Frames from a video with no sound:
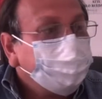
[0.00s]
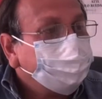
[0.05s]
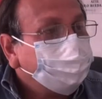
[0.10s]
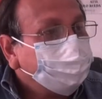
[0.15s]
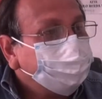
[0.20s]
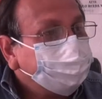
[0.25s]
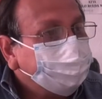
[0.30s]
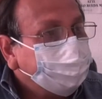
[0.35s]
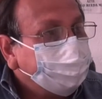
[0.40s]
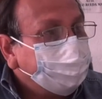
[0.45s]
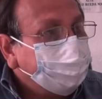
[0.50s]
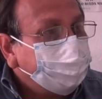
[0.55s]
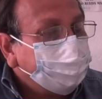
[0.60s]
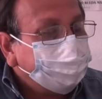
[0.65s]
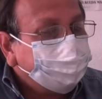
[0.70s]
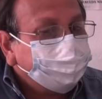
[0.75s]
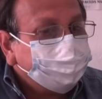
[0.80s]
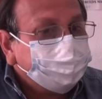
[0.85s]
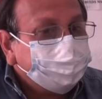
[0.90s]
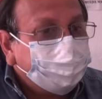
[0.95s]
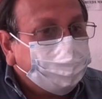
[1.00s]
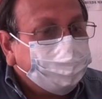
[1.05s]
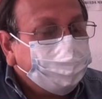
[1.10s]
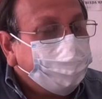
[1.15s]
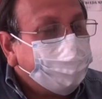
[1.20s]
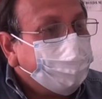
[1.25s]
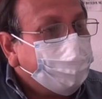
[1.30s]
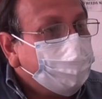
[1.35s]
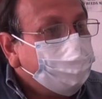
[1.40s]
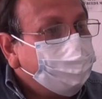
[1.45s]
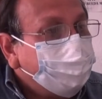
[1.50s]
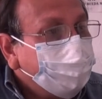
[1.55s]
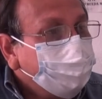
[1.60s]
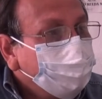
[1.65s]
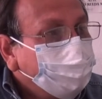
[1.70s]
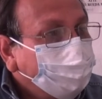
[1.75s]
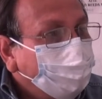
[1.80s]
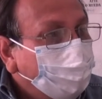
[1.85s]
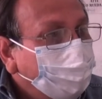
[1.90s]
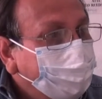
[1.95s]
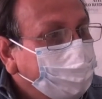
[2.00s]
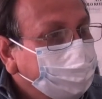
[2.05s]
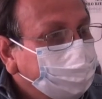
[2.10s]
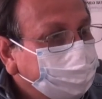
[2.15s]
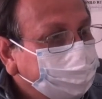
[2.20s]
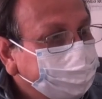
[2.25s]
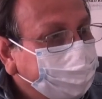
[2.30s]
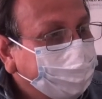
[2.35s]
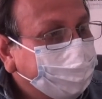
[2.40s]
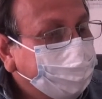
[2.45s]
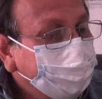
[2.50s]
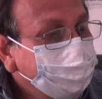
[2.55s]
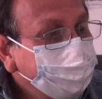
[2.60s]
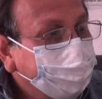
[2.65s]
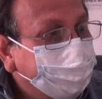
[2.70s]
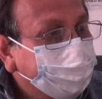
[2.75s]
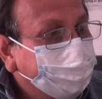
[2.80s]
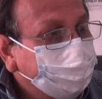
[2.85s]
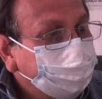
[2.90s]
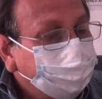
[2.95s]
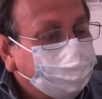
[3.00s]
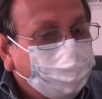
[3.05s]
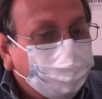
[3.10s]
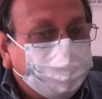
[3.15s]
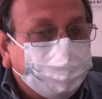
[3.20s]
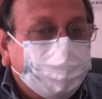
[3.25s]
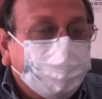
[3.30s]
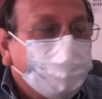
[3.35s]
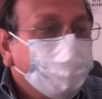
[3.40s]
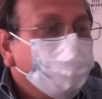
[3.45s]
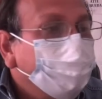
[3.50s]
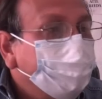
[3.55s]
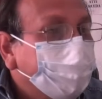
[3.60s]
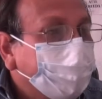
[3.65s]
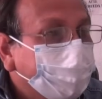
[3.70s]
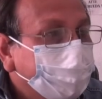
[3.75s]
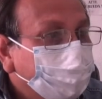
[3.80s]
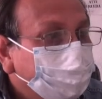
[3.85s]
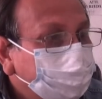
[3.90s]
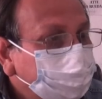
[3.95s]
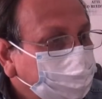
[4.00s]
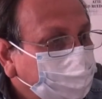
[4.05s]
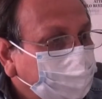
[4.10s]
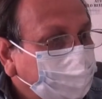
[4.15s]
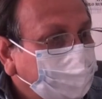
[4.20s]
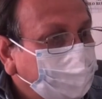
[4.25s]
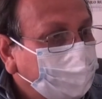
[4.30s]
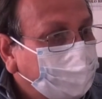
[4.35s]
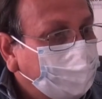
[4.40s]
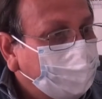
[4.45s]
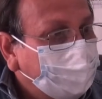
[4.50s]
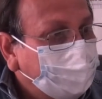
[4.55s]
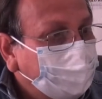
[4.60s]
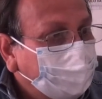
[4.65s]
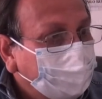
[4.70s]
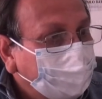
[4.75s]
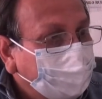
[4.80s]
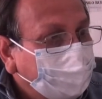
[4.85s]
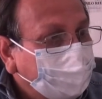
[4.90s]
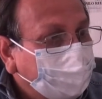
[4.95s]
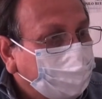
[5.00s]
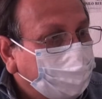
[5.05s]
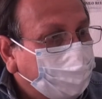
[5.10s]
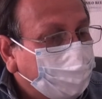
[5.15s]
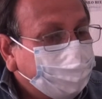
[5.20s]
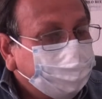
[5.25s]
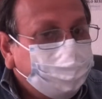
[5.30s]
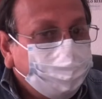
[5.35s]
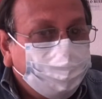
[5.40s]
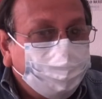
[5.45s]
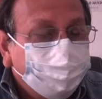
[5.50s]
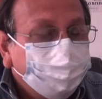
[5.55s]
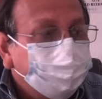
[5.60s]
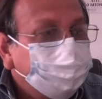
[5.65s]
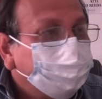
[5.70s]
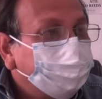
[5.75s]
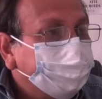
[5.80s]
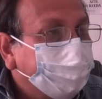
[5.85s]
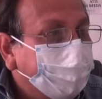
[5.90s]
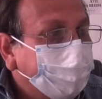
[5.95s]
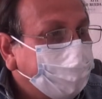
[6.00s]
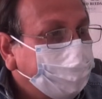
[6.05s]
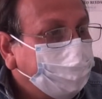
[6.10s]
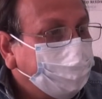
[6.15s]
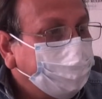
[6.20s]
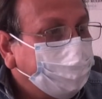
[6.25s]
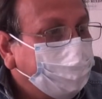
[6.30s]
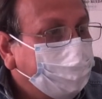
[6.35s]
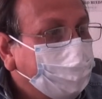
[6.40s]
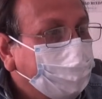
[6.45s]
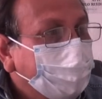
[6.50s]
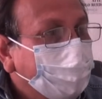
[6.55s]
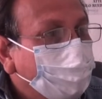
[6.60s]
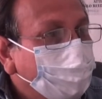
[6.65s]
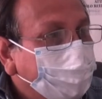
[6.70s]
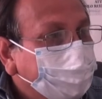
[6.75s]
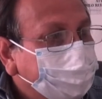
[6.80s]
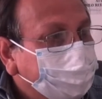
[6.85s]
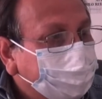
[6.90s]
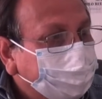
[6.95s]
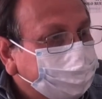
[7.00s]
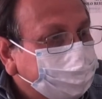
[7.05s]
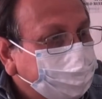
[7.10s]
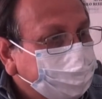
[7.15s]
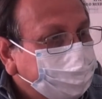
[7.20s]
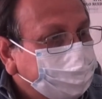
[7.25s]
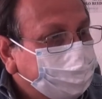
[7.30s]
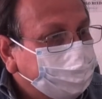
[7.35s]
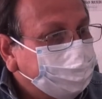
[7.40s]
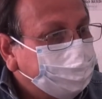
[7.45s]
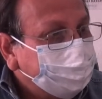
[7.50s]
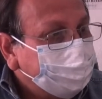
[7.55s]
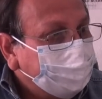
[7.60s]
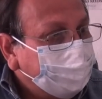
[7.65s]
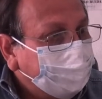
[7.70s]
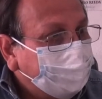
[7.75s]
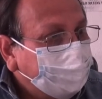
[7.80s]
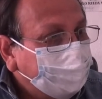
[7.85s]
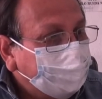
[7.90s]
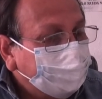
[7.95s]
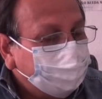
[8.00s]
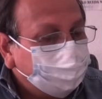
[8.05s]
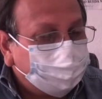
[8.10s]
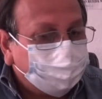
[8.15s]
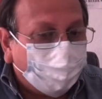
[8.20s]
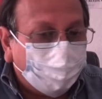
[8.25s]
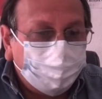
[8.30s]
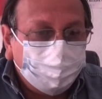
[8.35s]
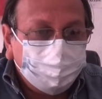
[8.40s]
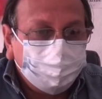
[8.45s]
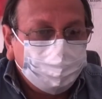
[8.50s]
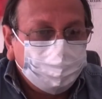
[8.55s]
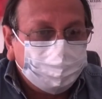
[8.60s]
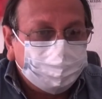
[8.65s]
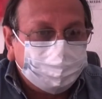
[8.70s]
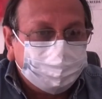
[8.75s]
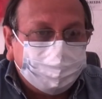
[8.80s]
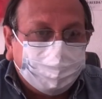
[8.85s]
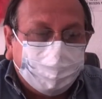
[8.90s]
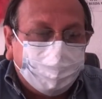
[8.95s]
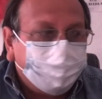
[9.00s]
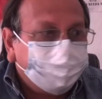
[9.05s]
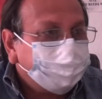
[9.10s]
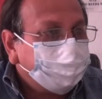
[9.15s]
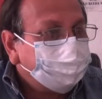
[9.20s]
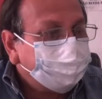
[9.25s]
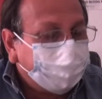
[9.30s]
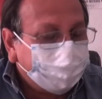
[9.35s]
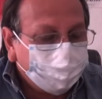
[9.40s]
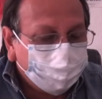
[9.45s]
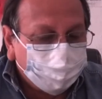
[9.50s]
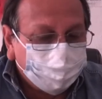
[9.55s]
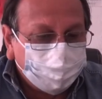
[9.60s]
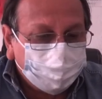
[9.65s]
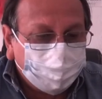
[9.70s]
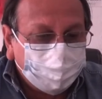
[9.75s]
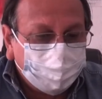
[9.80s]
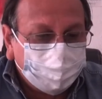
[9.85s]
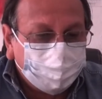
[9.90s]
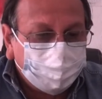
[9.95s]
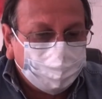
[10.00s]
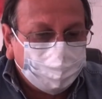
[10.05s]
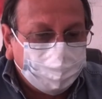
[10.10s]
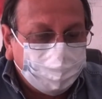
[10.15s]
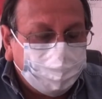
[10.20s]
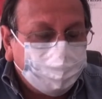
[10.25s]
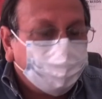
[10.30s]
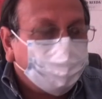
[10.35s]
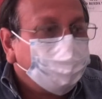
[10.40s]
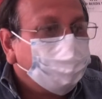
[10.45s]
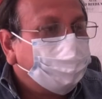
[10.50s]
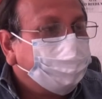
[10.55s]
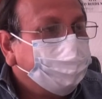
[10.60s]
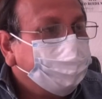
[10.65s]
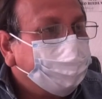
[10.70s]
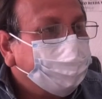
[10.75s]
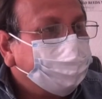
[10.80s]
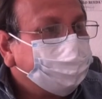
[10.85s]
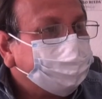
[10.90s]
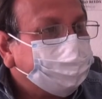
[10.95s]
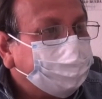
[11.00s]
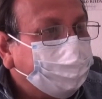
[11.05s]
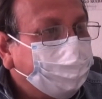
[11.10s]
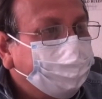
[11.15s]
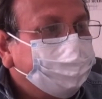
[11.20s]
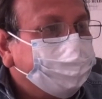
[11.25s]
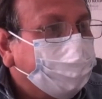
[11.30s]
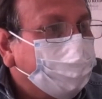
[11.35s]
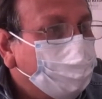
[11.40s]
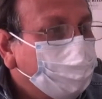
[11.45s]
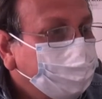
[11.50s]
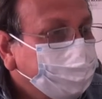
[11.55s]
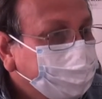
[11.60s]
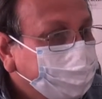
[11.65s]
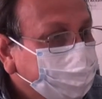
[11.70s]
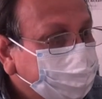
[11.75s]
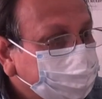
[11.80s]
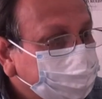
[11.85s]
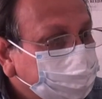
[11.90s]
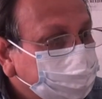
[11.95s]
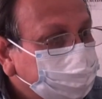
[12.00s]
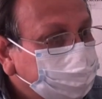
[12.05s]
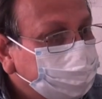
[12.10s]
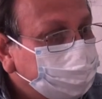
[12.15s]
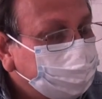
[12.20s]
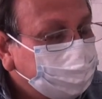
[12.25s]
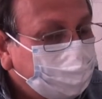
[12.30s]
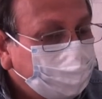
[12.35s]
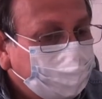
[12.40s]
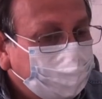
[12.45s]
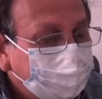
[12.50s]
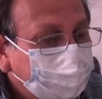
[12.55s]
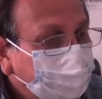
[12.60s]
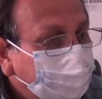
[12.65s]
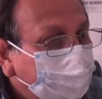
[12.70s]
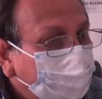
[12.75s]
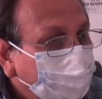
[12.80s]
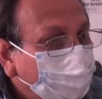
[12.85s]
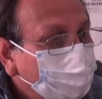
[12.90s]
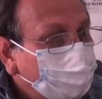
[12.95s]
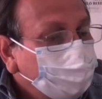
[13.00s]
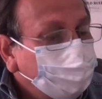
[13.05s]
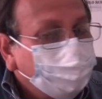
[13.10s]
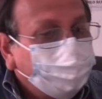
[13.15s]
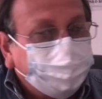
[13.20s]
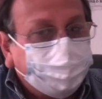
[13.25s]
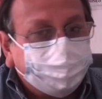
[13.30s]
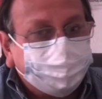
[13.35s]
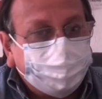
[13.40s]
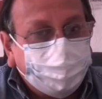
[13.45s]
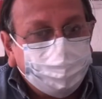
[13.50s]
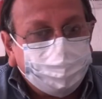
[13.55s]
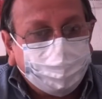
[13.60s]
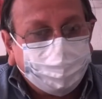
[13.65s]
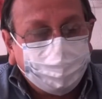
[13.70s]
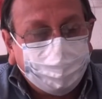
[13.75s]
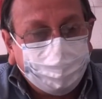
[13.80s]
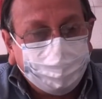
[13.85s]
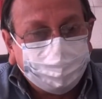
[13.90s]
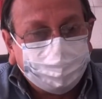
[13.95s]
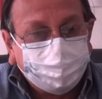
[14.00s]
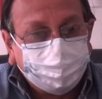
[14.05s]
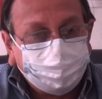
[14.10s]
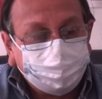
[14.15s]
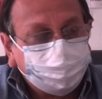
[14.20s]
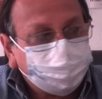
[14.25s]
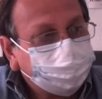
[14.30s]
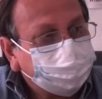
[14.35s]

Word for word: le pusieran, le dieran el premio Nobel de Química, porque ha logrado ahora sí fusionar el agua y el aceite. Son de antemano ideologías antagónicas, uno de extrema derecha,